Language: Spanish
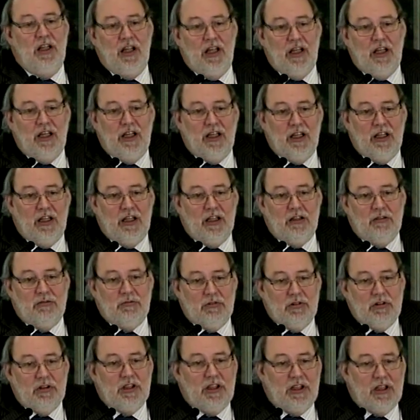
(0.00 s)

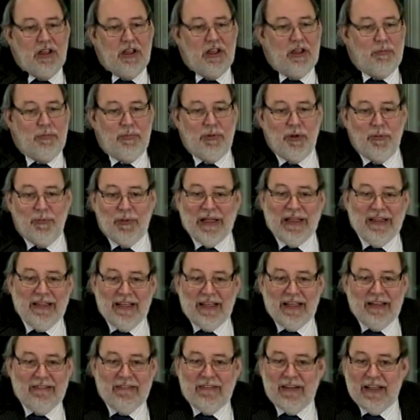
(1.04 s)
Eh, eh,
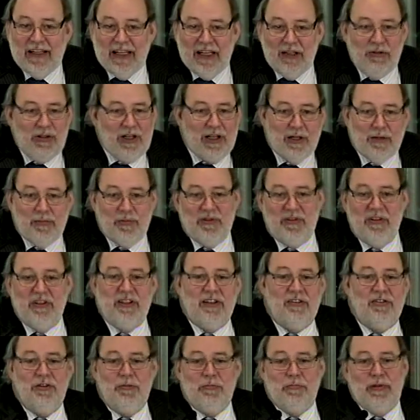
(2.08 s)
propenden a entregar una
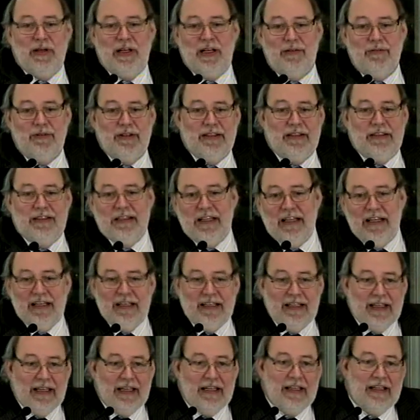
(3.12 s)
representación
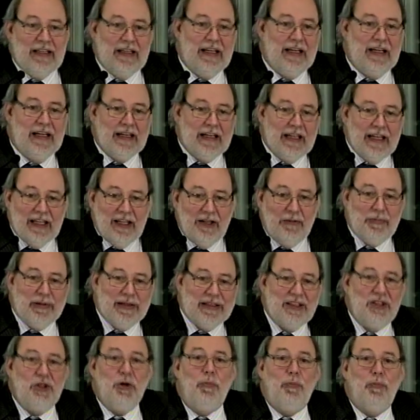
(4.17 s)
parlamentaria a cada
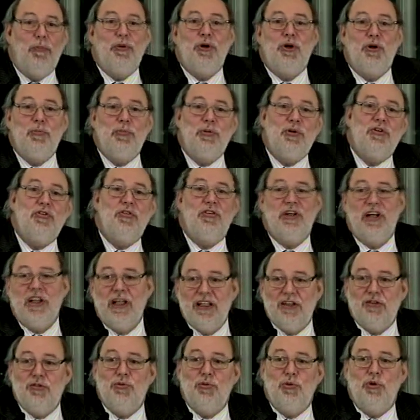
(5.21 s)
partido
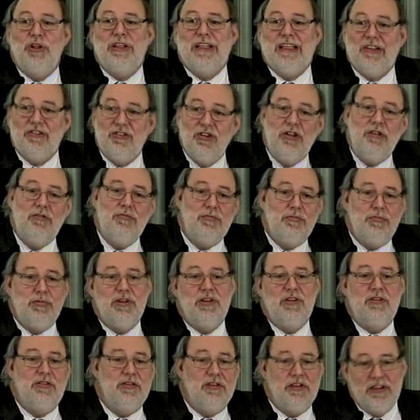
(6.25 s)
proporcional a su votación,
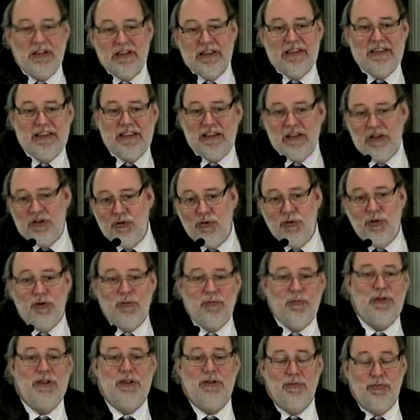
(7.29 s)
por eso en general su
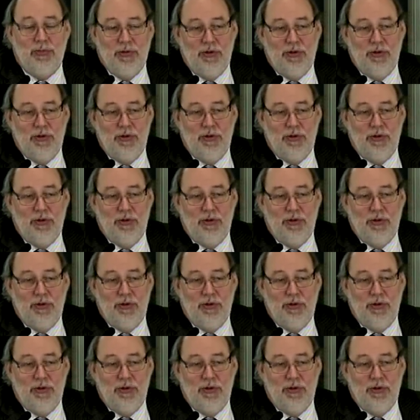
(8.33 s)
nombre de